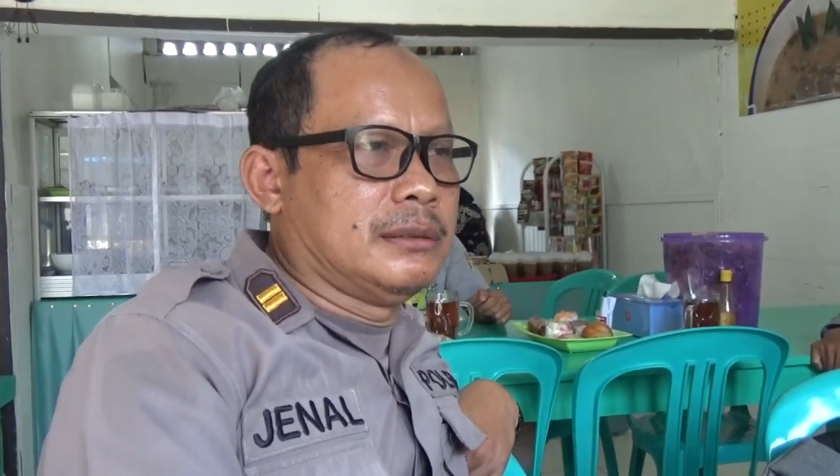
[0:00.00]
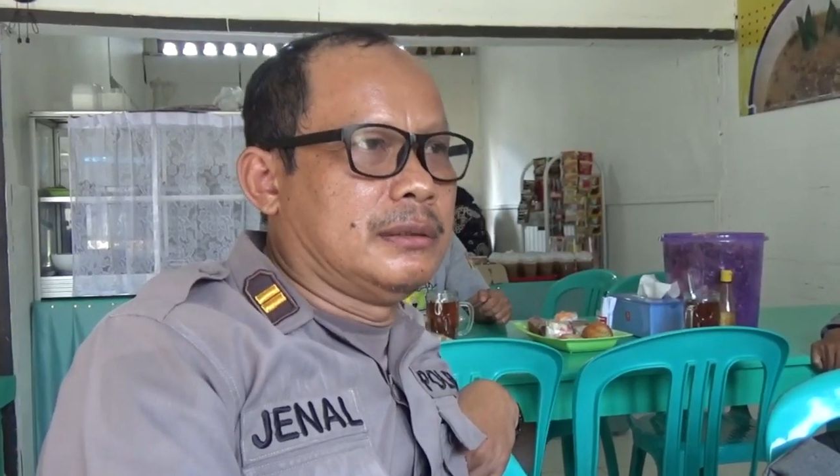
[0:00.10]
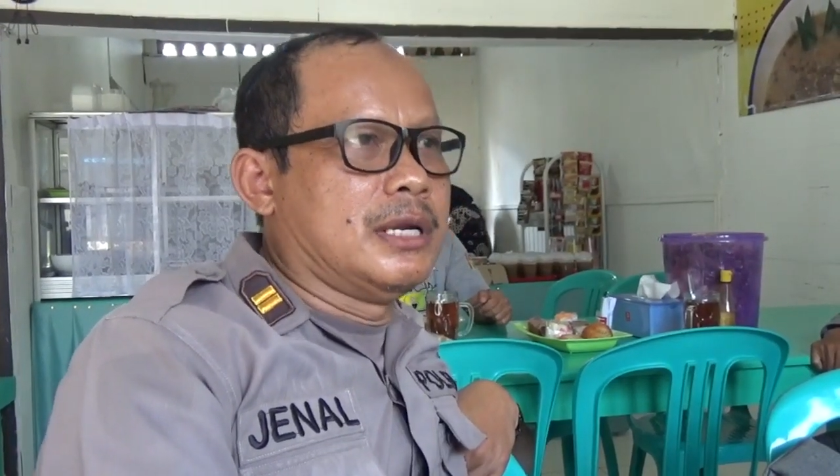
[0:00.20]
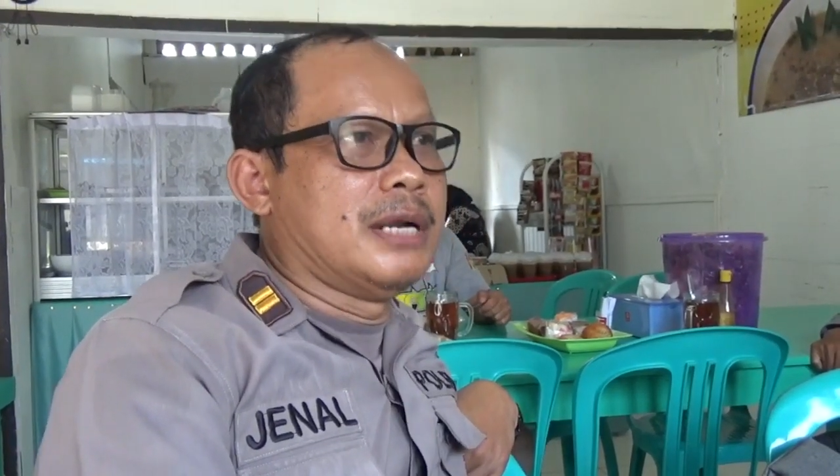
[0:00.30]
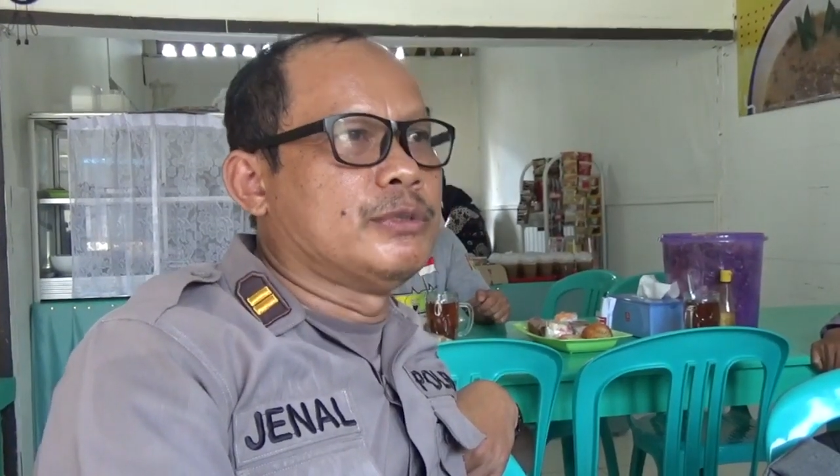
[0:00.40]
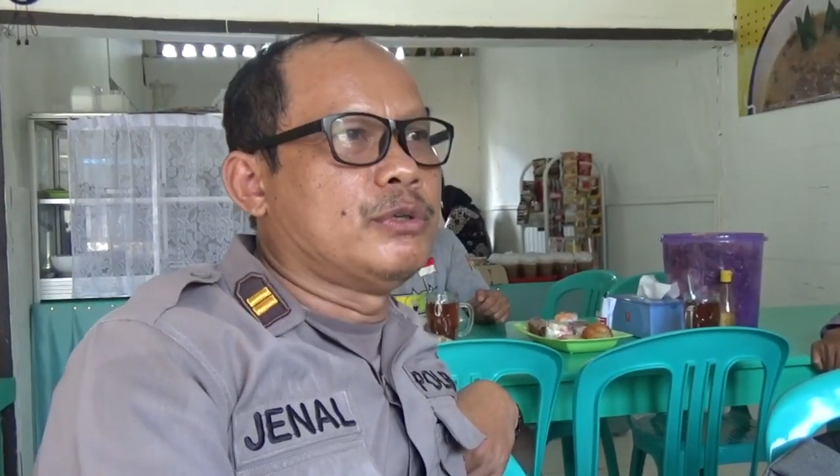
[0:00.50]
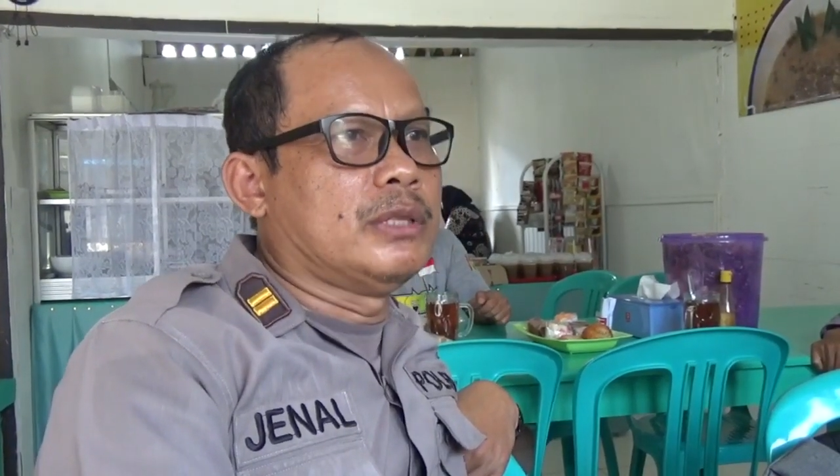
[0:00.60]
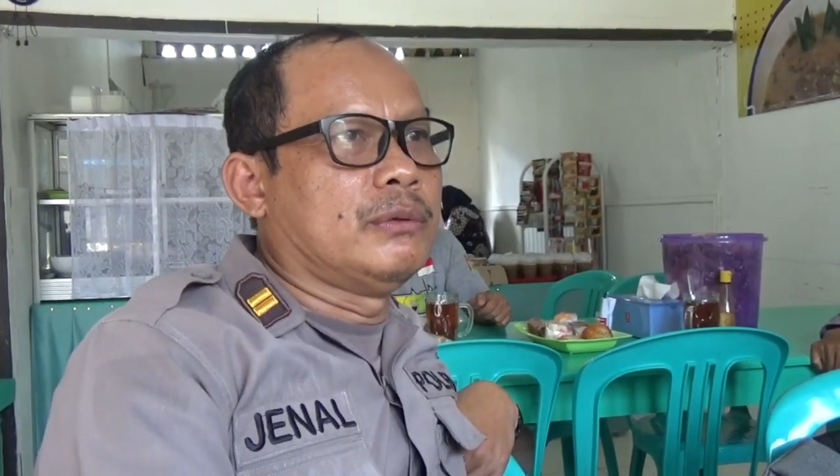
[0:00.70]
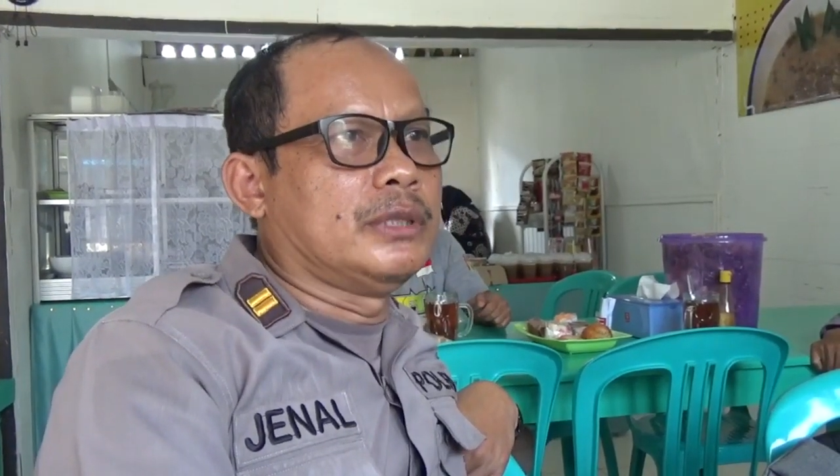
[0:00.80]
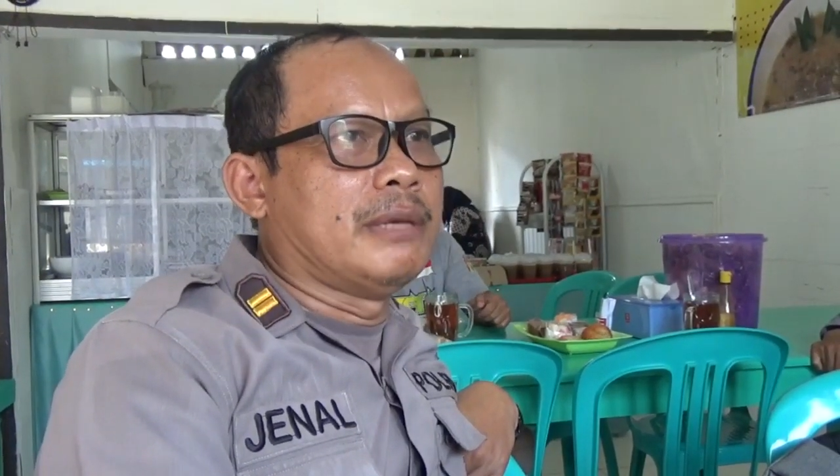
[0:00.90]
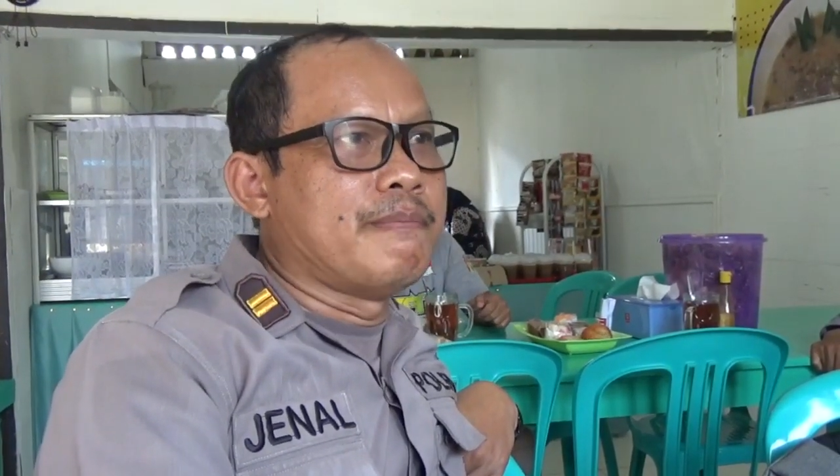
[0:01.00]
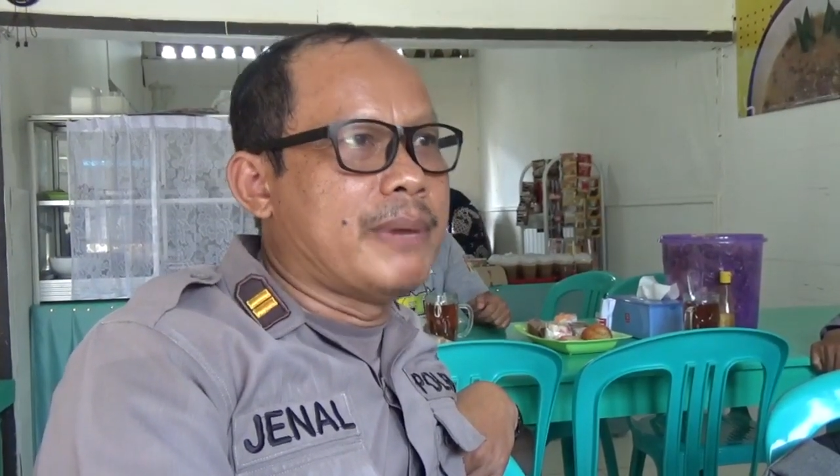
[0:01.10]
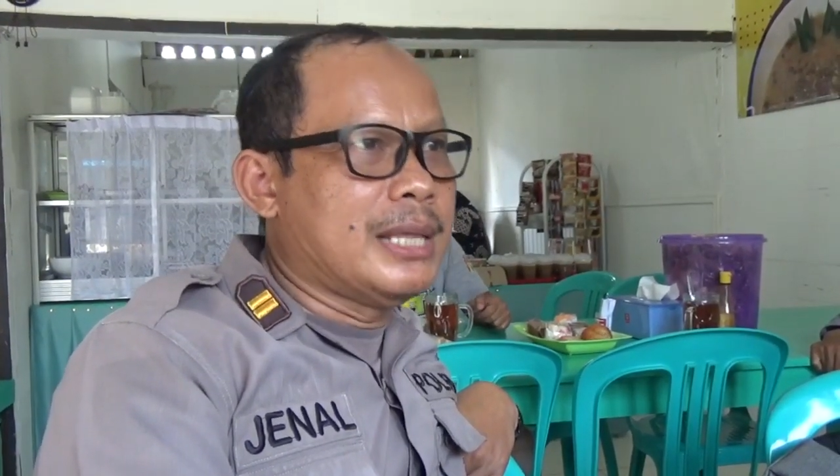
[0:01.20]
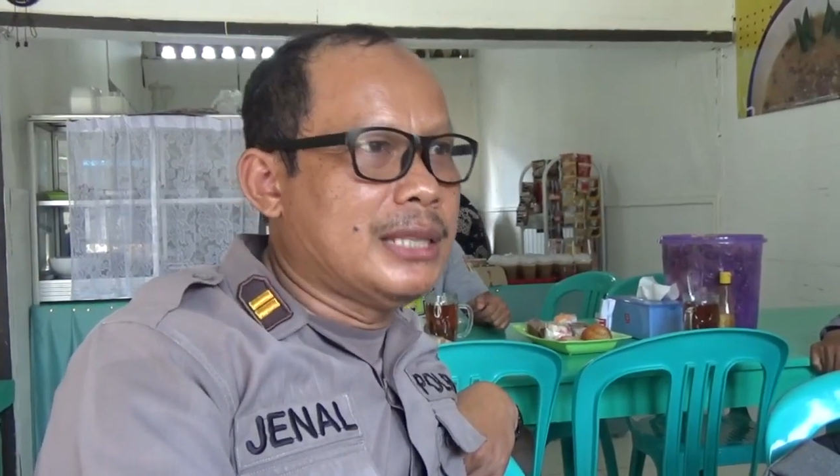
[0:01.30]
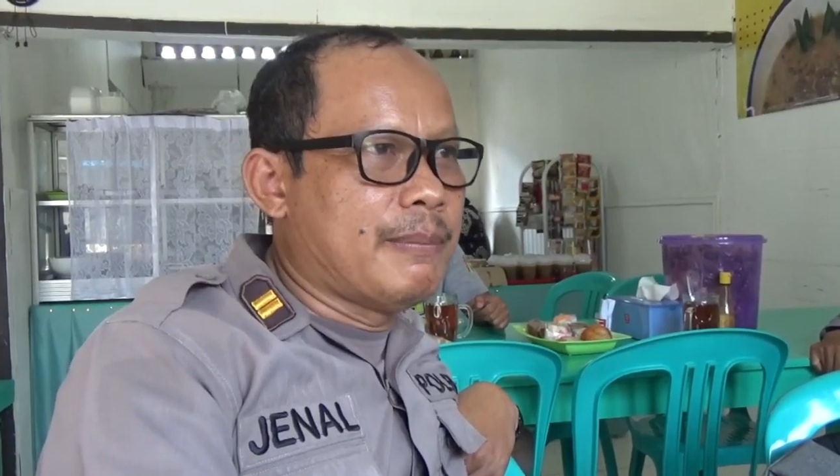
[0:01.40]
dalam suatu
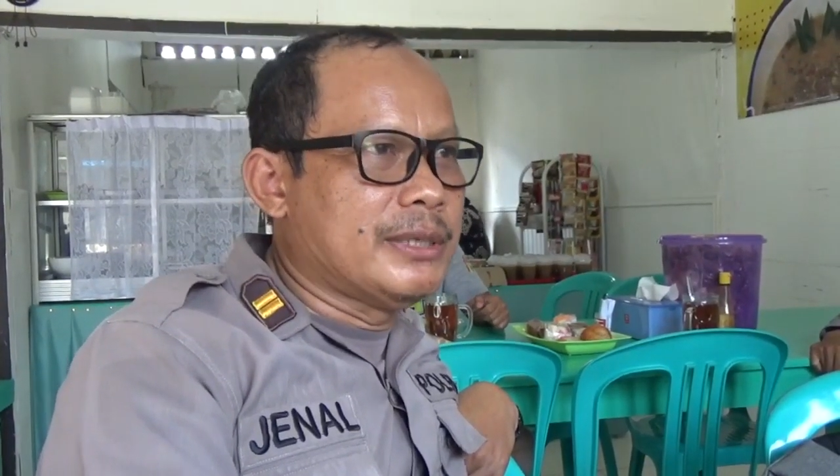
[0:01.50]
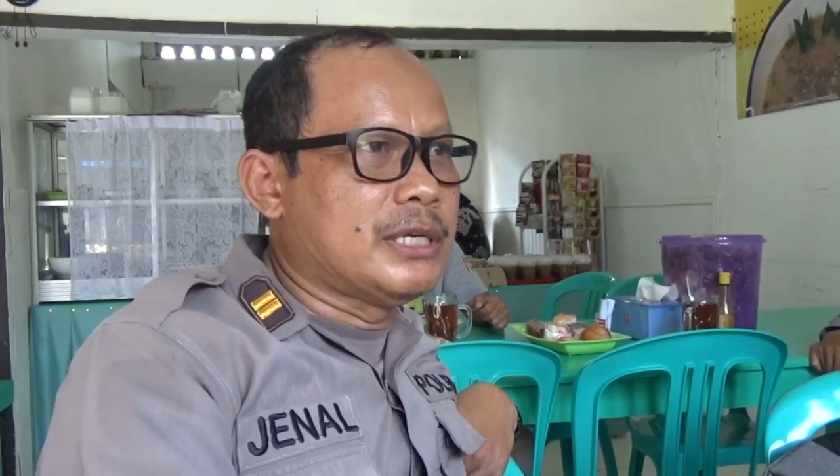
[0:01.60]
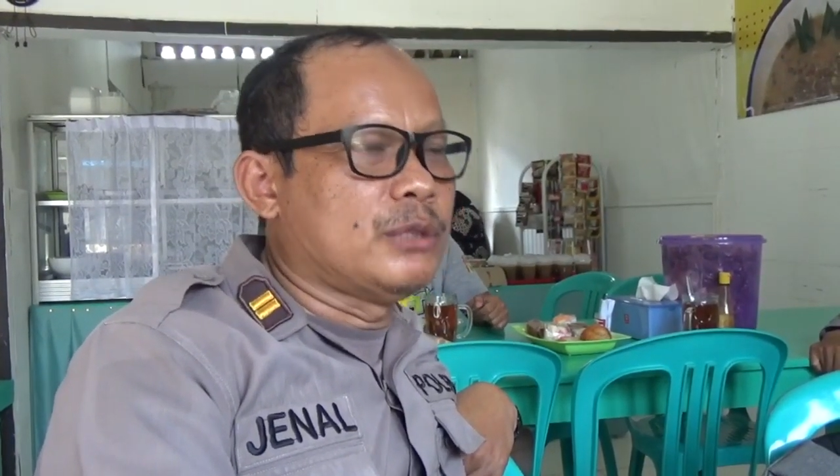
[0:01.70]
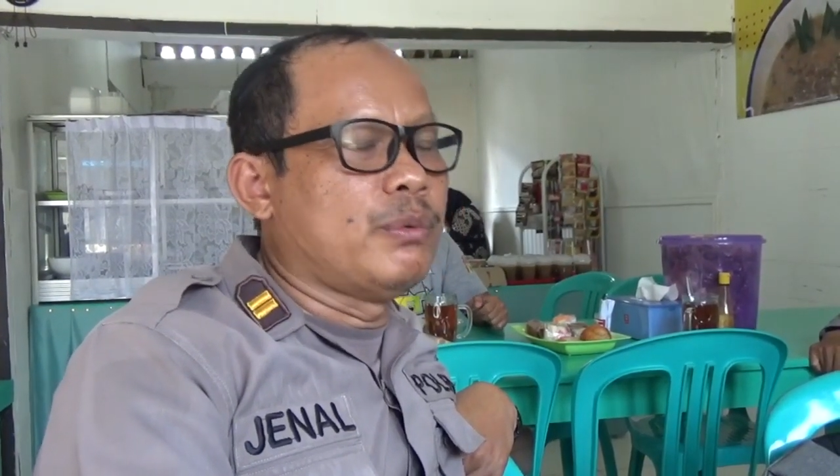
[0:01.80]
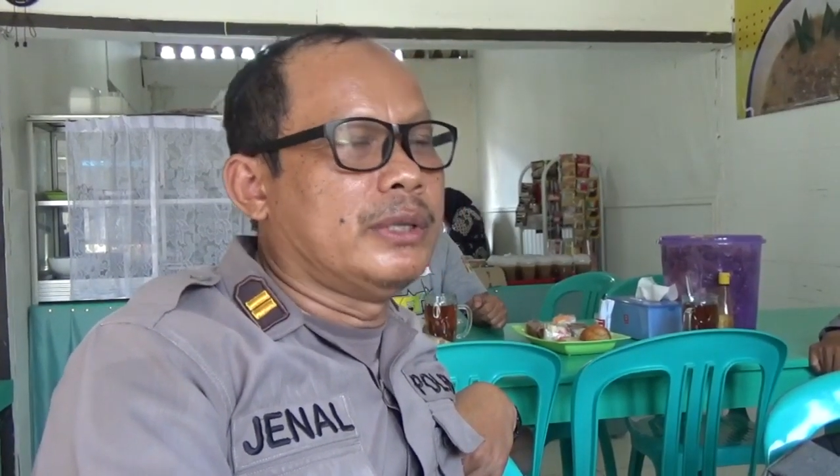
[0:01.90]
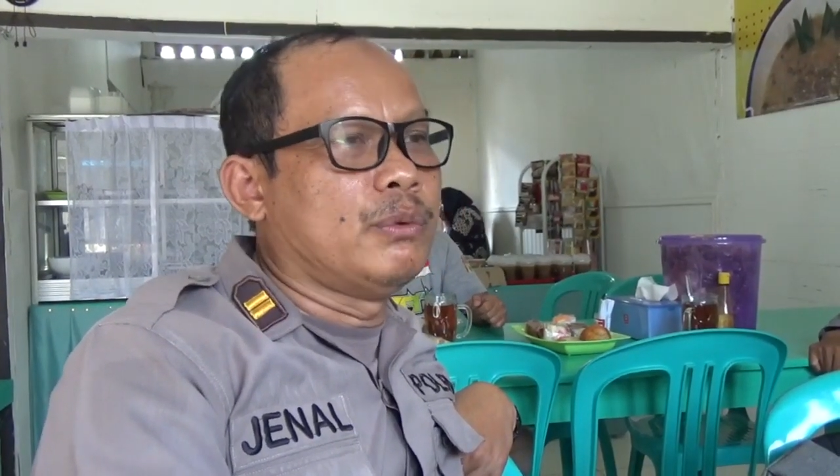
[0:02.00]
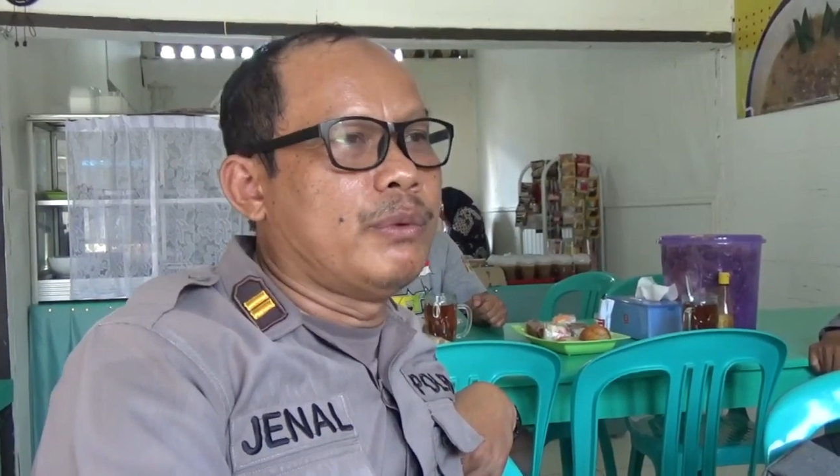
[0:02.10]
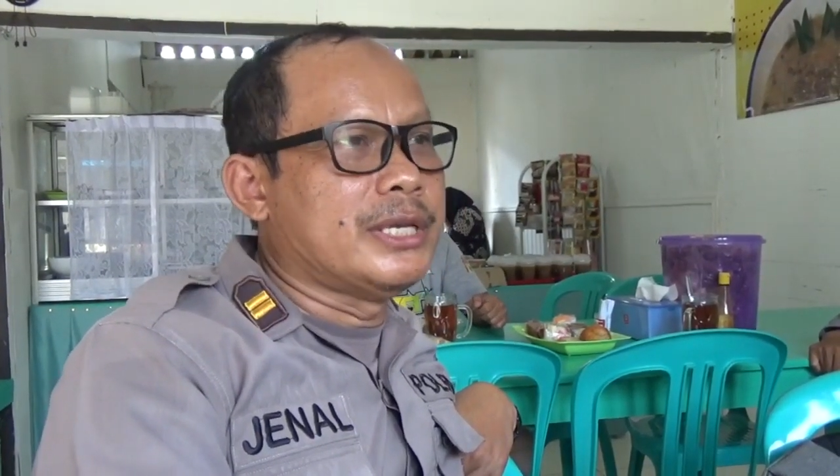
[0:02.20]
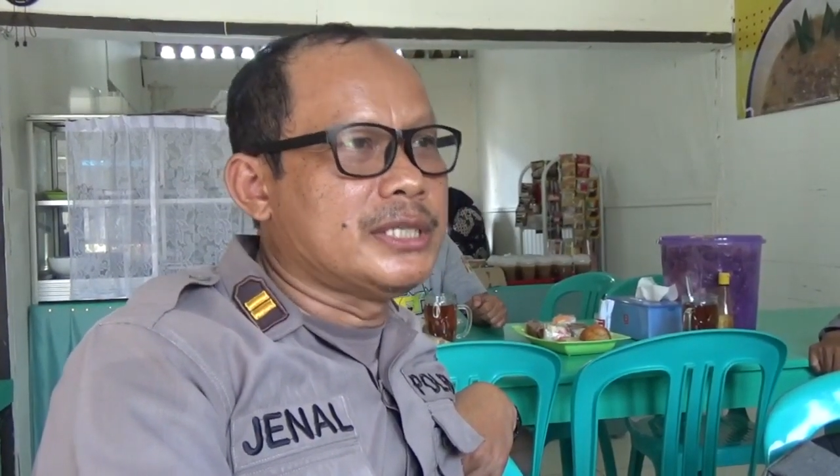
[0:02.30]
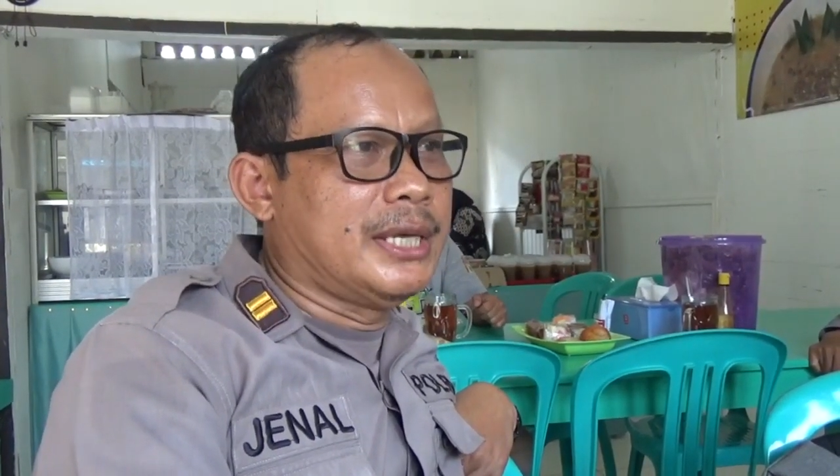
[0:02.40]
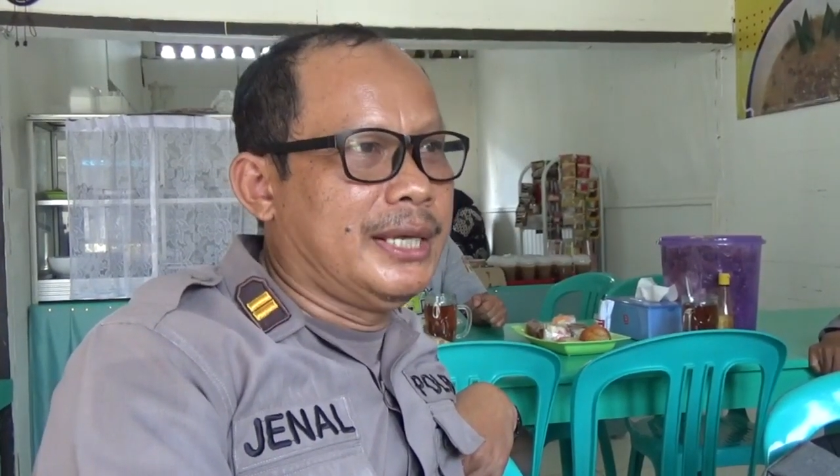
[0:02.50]
tempat atau suatu WC